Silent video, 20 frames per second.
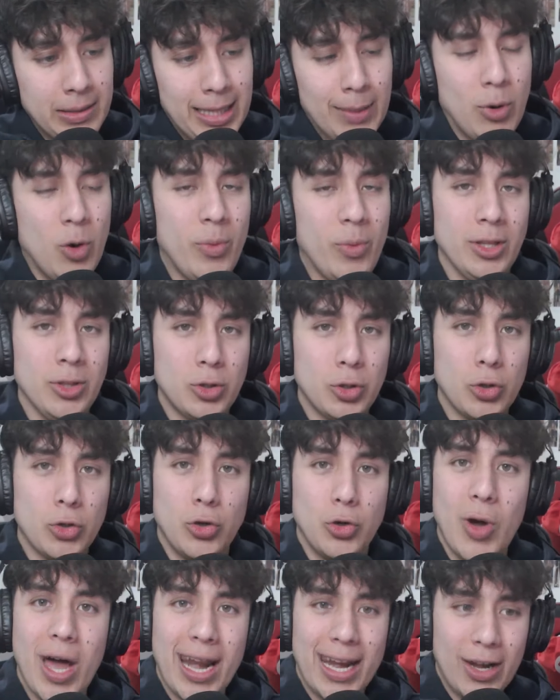de momento
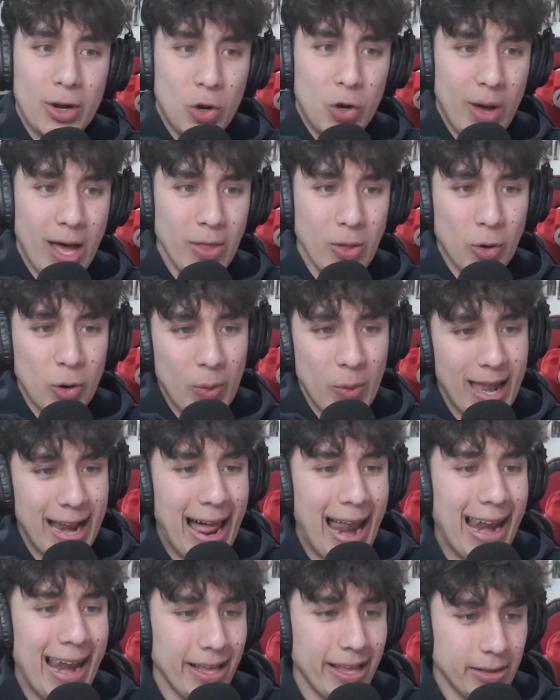no ha renovado con el
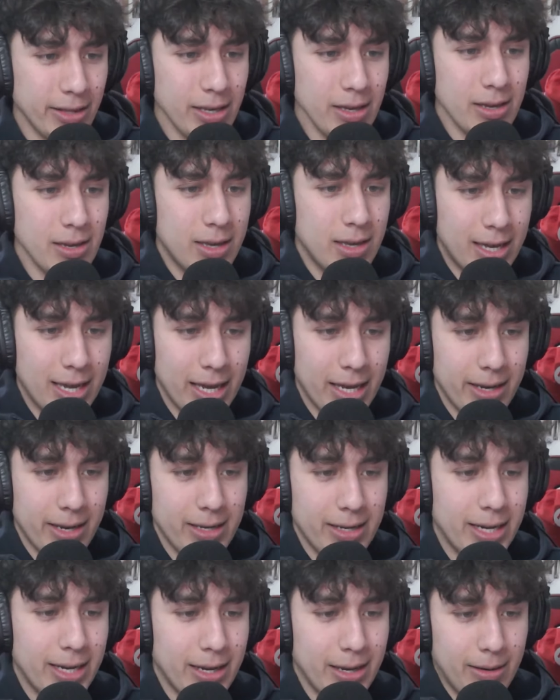Atleti y que,
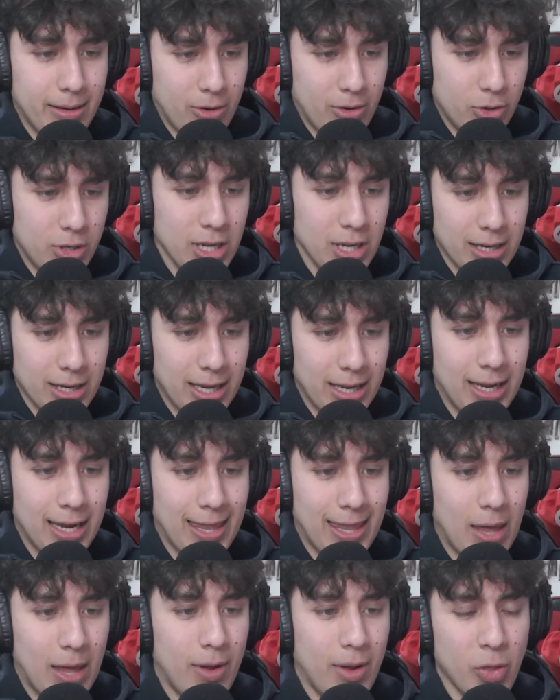y que, oye, que
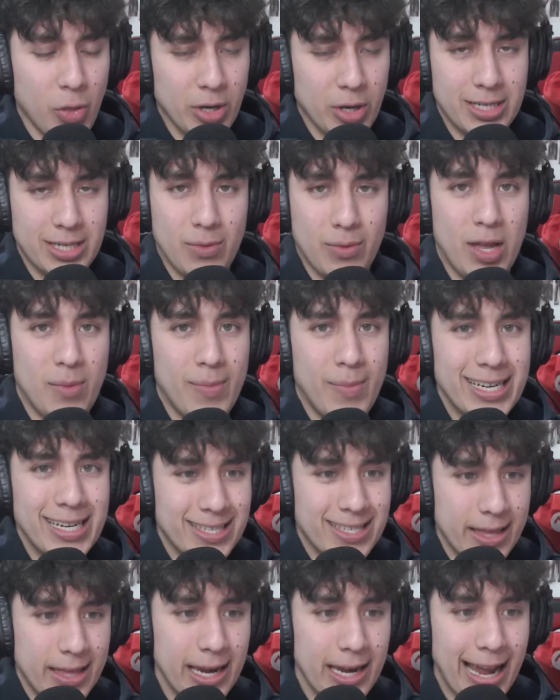cada vez se ve
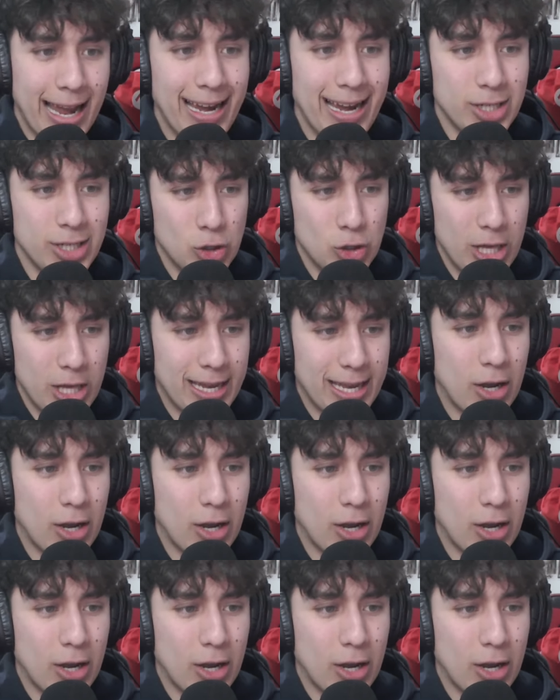más cerca el hecho de